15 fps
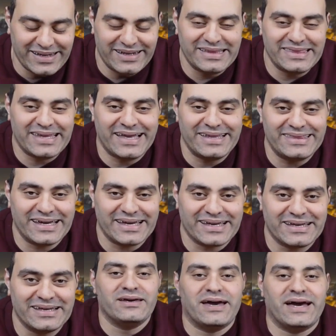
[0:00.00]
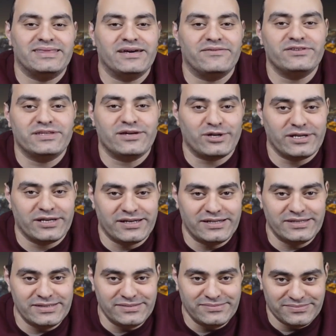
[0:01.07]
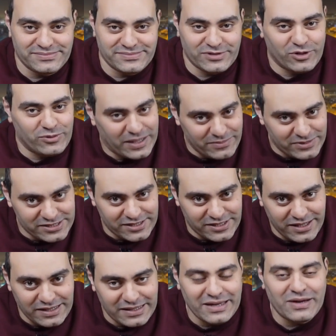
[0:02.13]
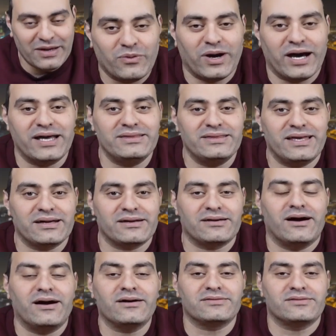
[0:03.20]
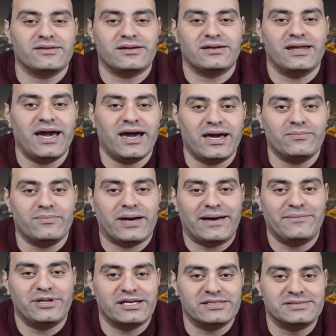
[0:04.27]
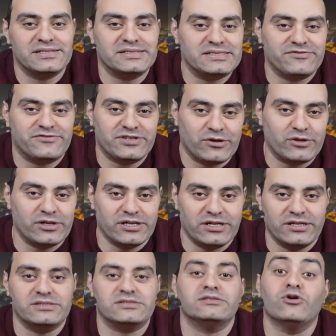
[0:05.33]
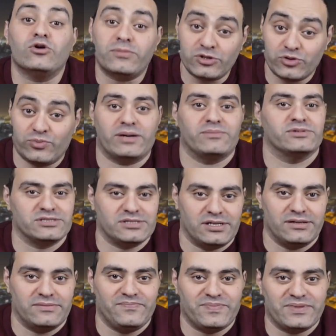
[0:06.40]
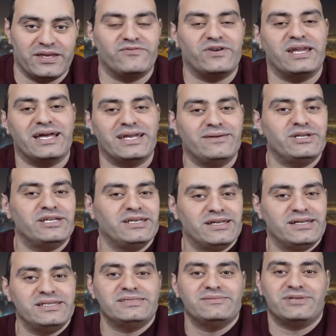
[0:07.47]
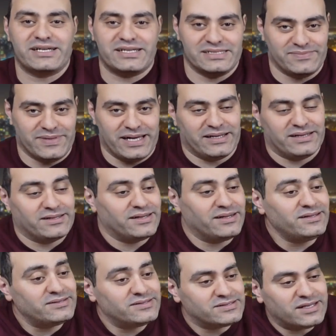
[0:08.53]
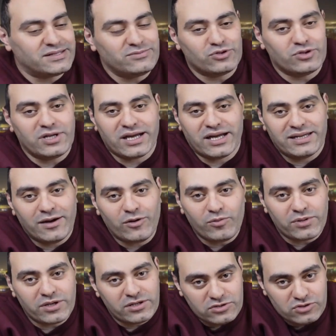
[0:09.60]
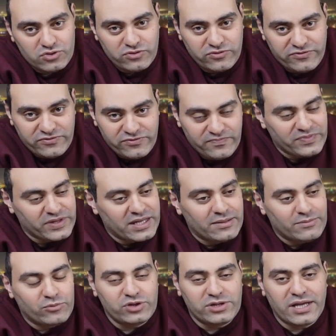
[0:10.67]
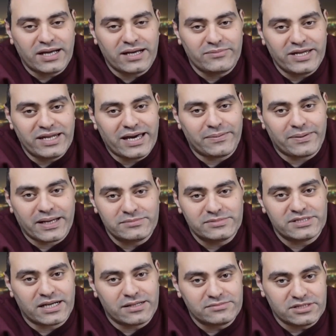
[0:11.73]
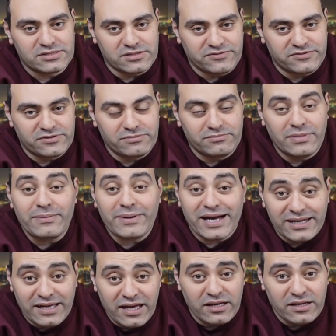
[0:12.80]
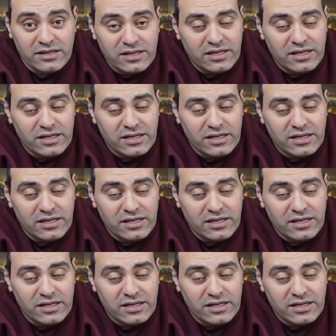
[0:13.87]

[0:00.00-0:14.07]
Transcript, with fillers: لان انت عندك هداف الدوري الانجليزي هو محمد صلاح وعندك اكتر لاعب عامل اسيست في الدوري الانجليزي اللي هو برضه محمد صلاح فالاعلام الانجليزي مركز معاك جريد سان بتقول لك احنا اول مره نشوف منتخب يلعب 5 5 0 ما معناه